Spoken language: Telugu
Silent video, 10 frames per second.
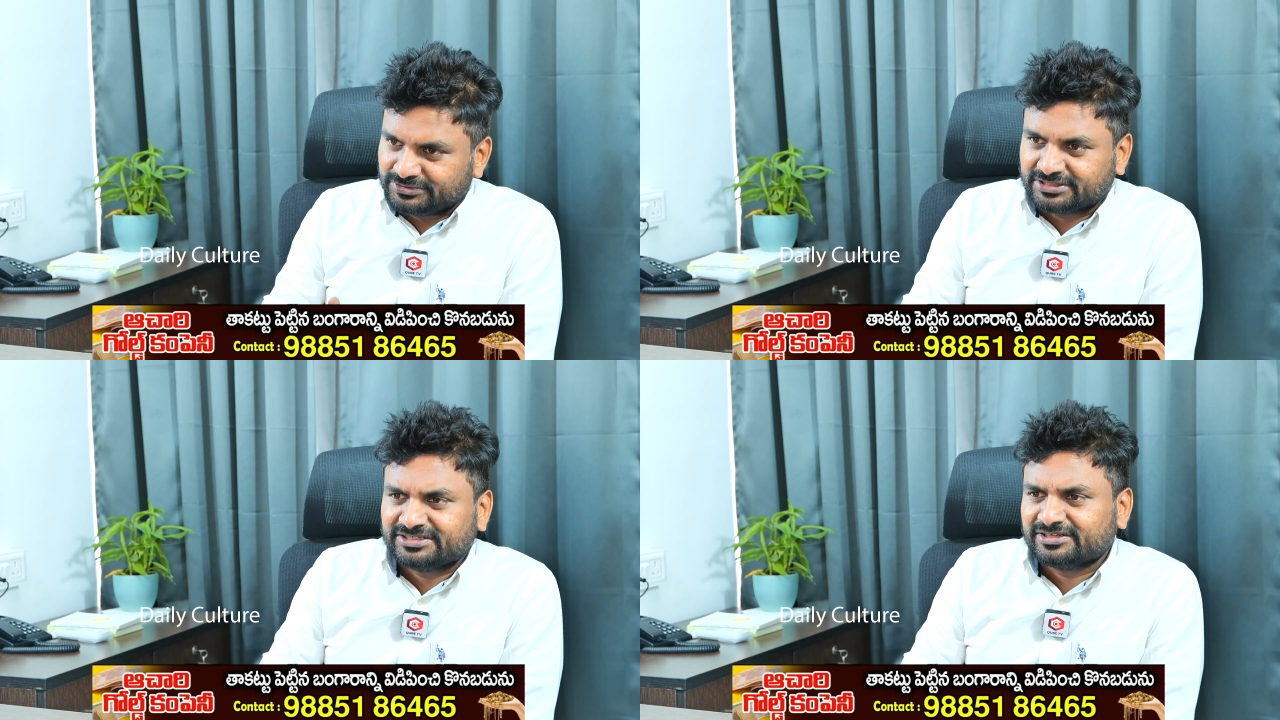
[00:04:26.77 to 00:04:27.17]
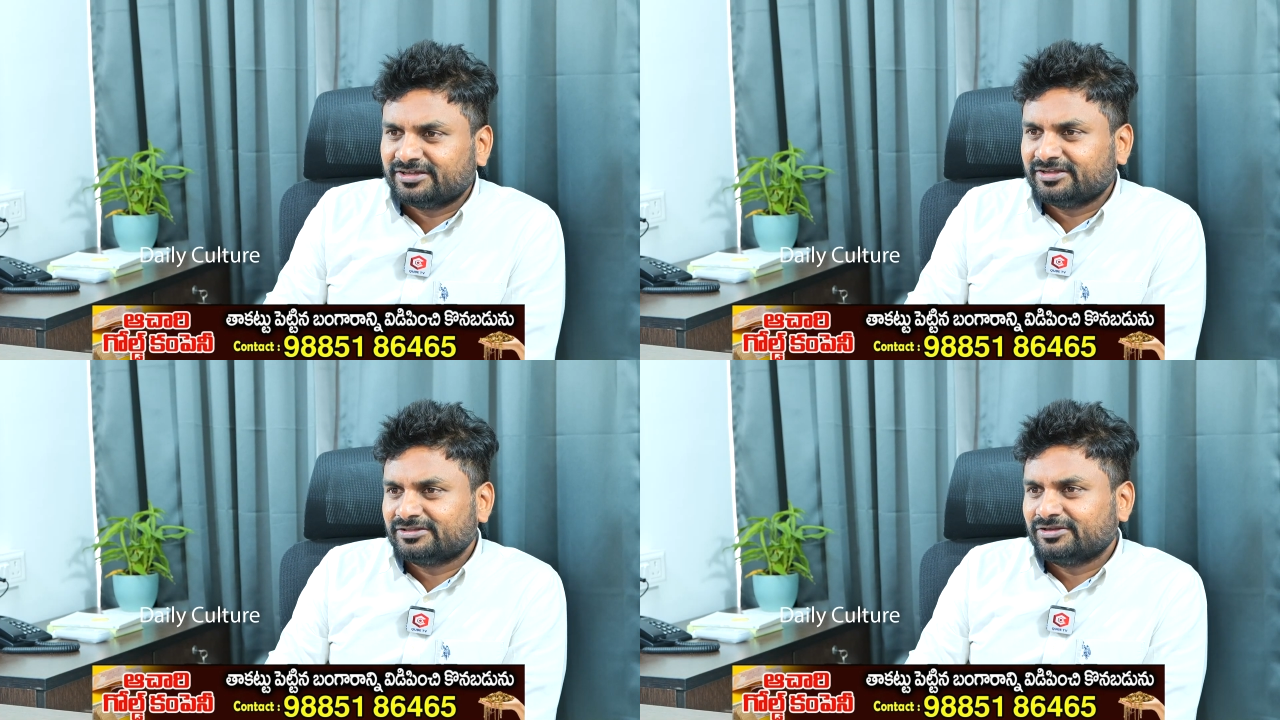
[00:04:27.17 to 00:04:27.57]
జనసేన
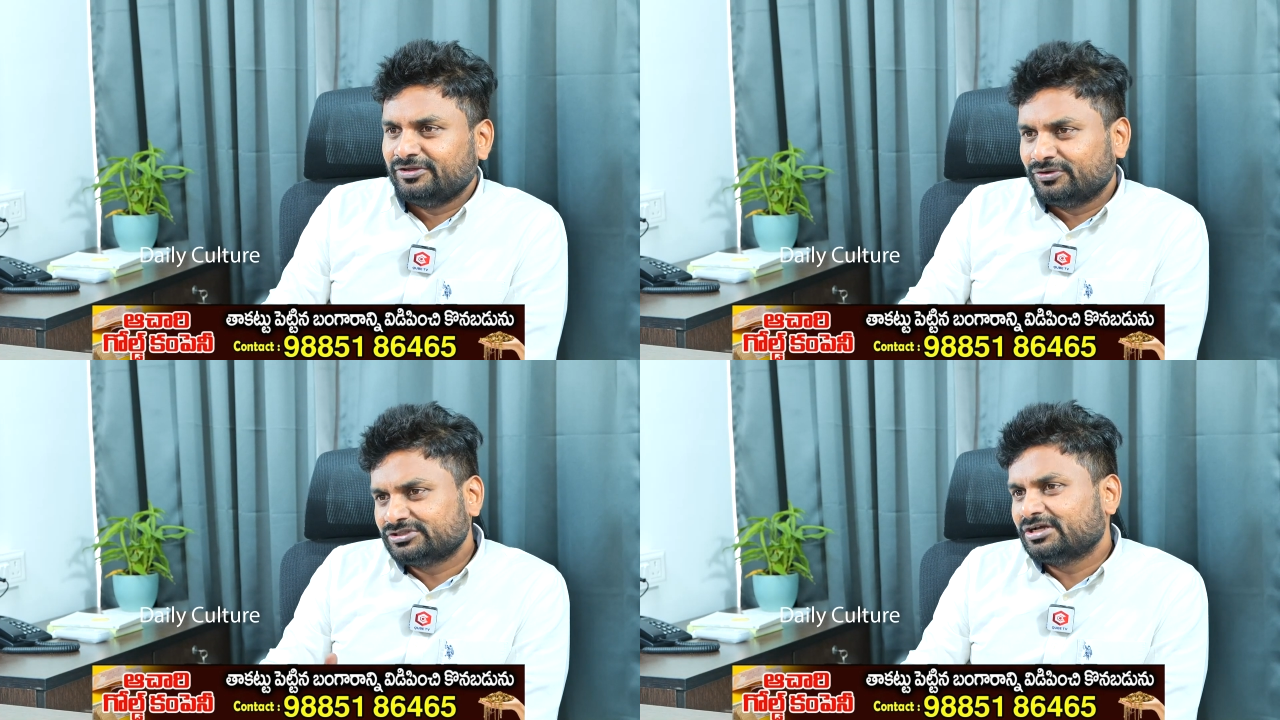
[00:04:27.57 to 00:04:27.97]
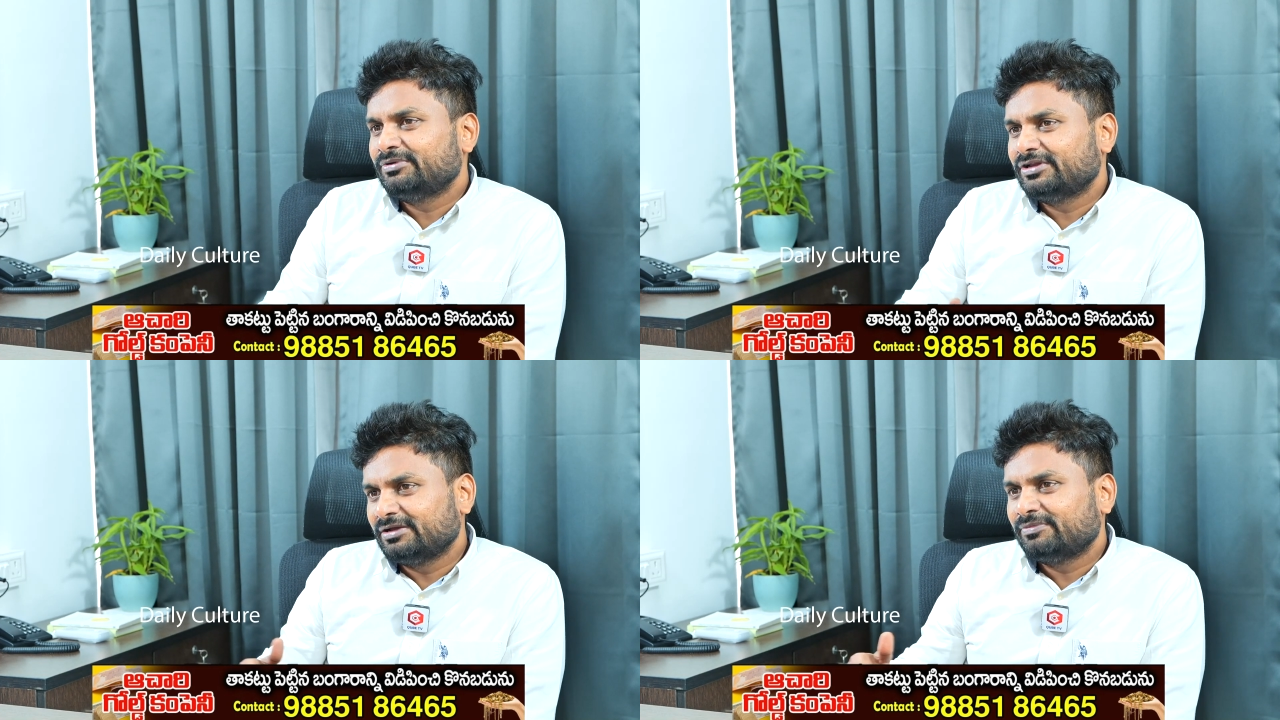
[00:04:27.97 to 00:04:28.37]
కార్యకర్తలు ఈ రోజు
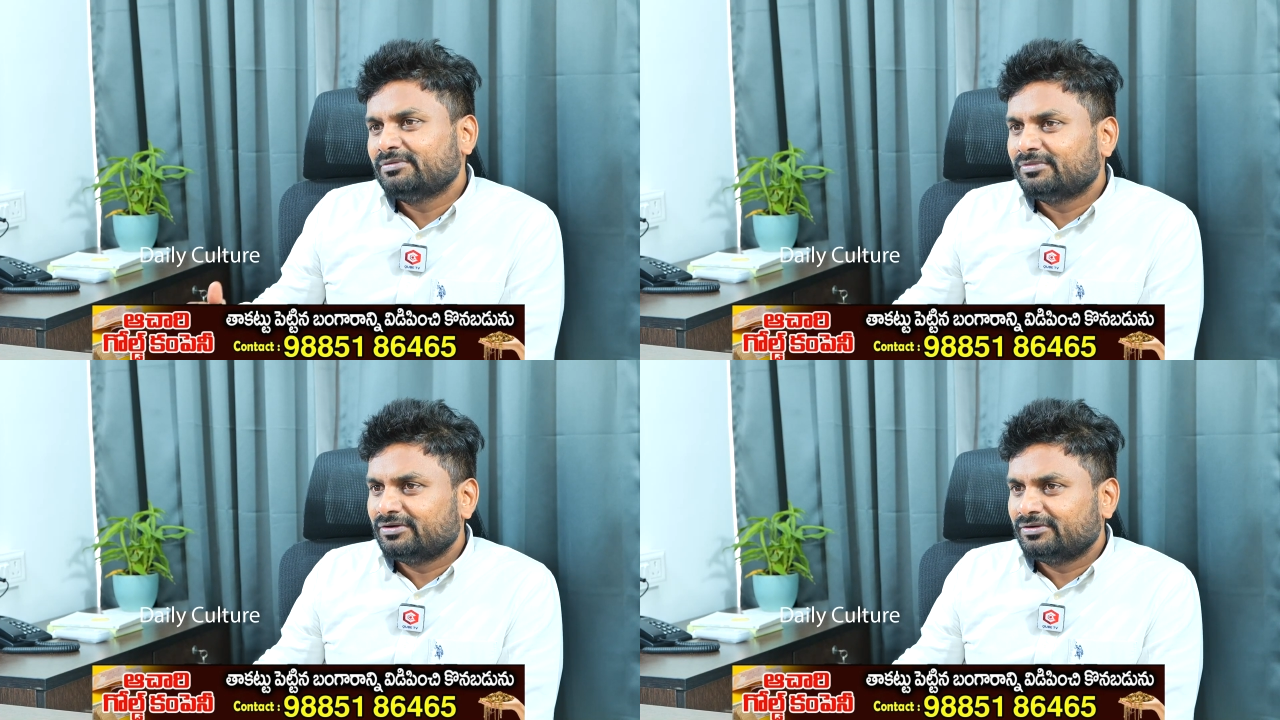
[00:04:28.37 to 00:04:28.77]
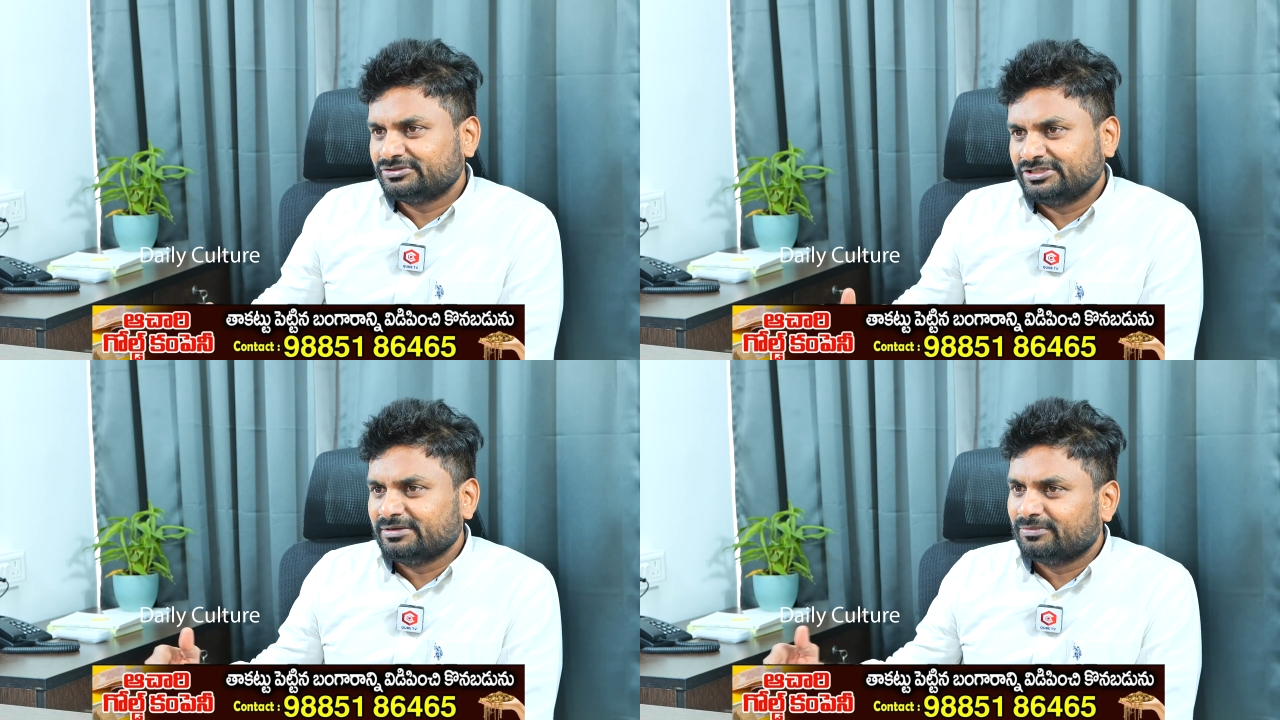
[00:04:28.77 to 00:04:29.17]
కాబట్టి రేపైనా మా
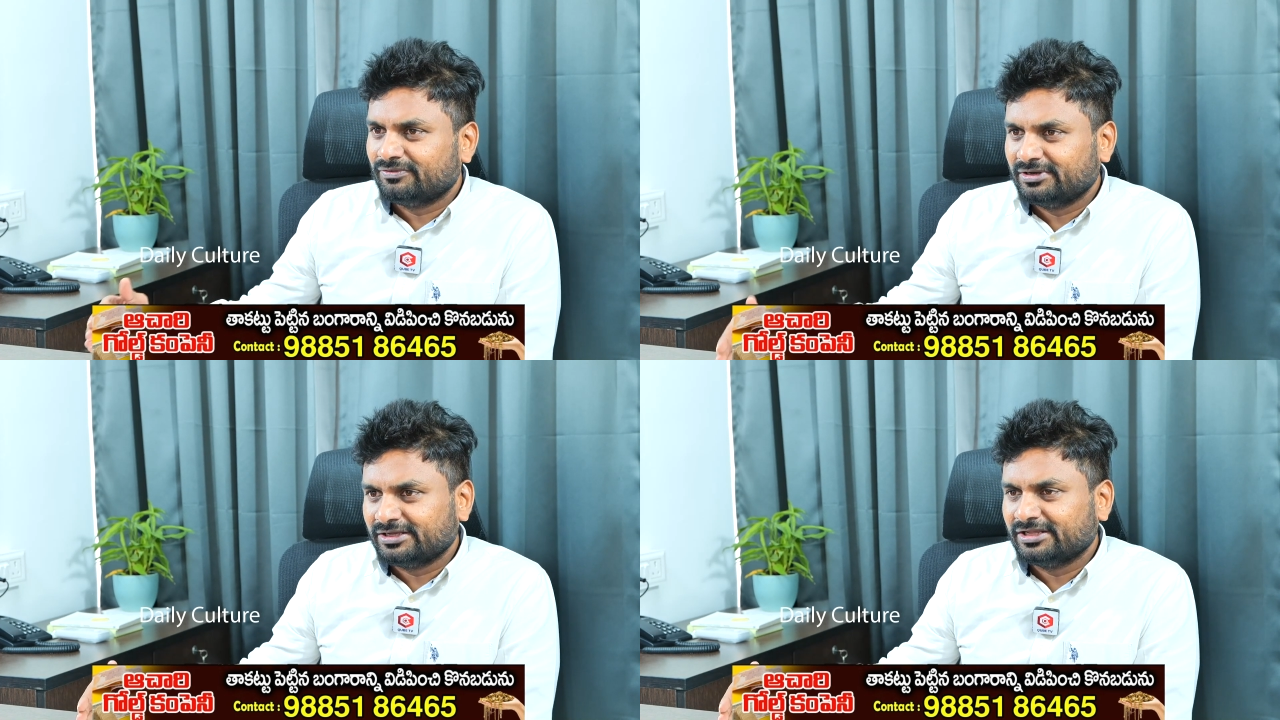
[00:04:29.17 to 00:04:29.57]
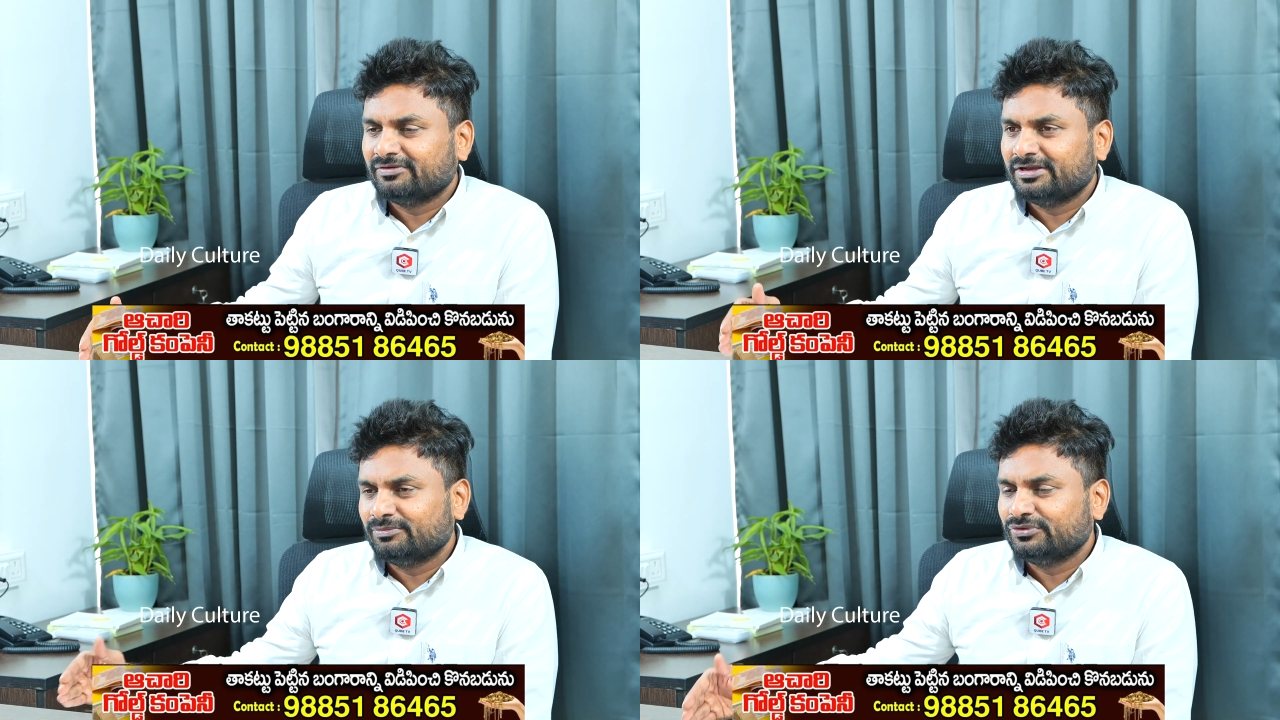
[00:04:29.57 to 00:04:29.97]
వాడు సీఎం అవ్వాలి గెలవాలి